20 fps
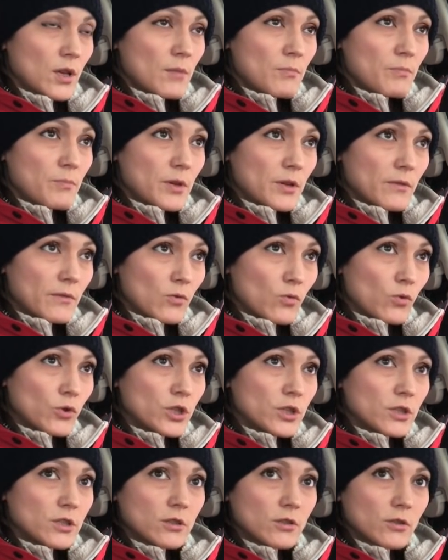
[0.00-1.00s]
В первую
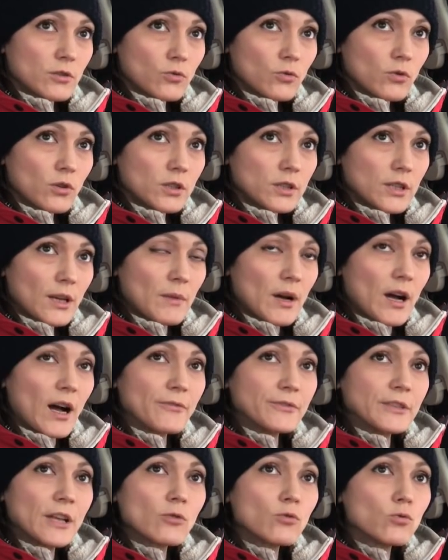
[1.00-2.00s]
очередь это только дома.
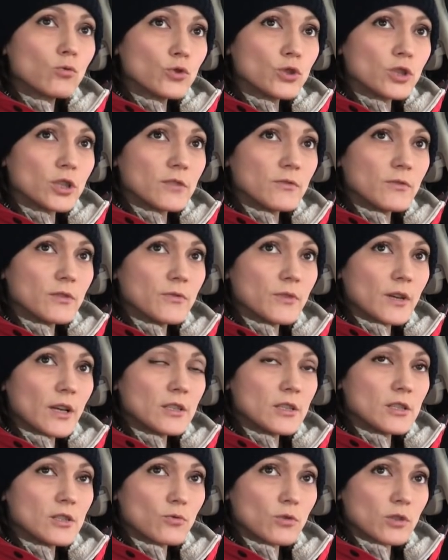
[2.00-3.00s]
А вторую очередь вы в
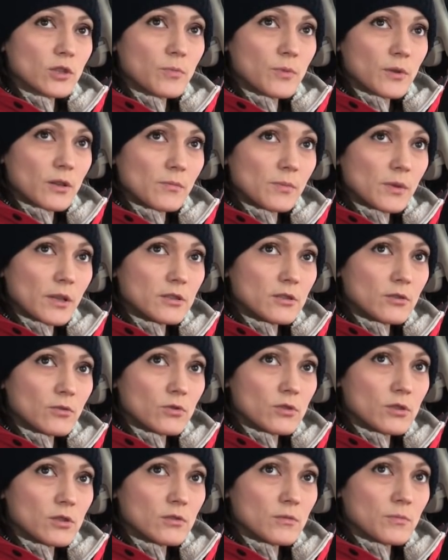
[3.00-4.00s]
какие сроки
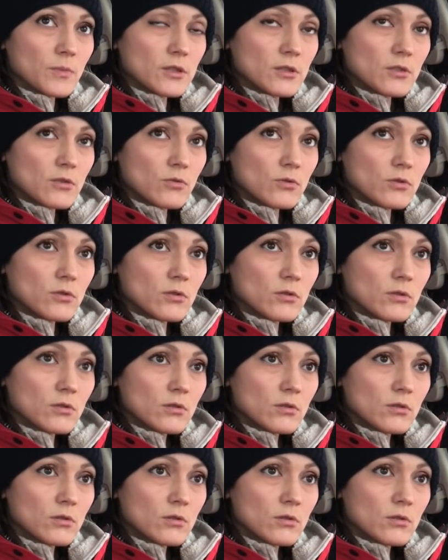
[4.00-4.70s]
планируете построить?